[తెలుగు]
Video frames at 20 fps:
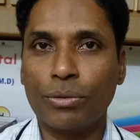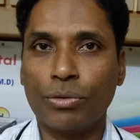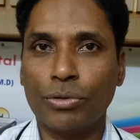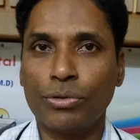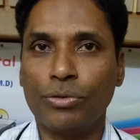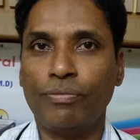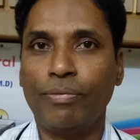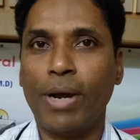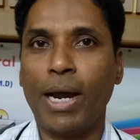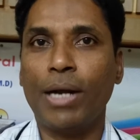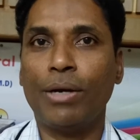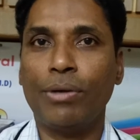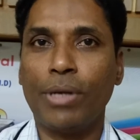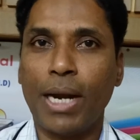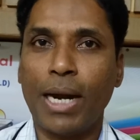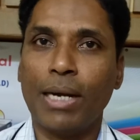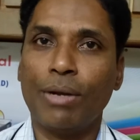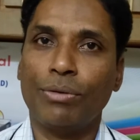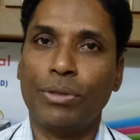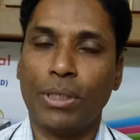కొంచెం ఫ్యాట్
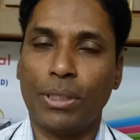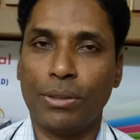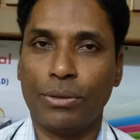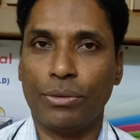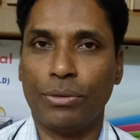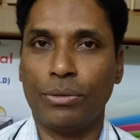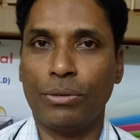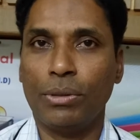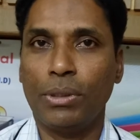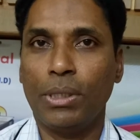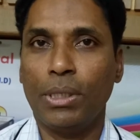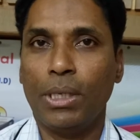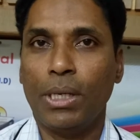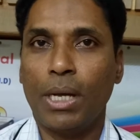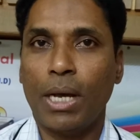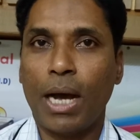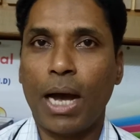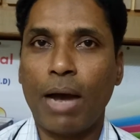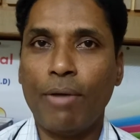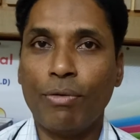యాడ్ అవుతుందో
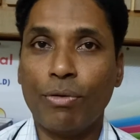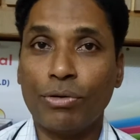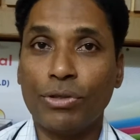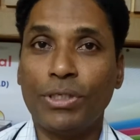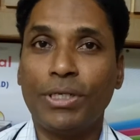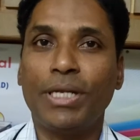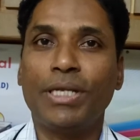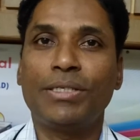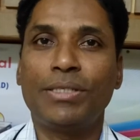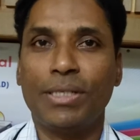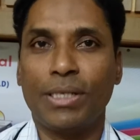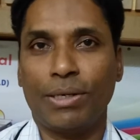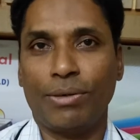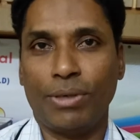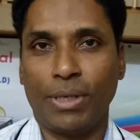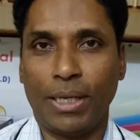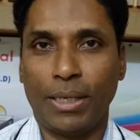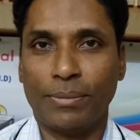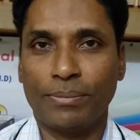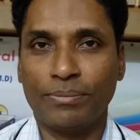అవి కొంచెం టేస్టీగా
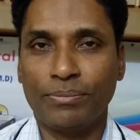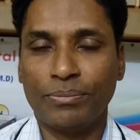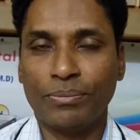ఉంటాయి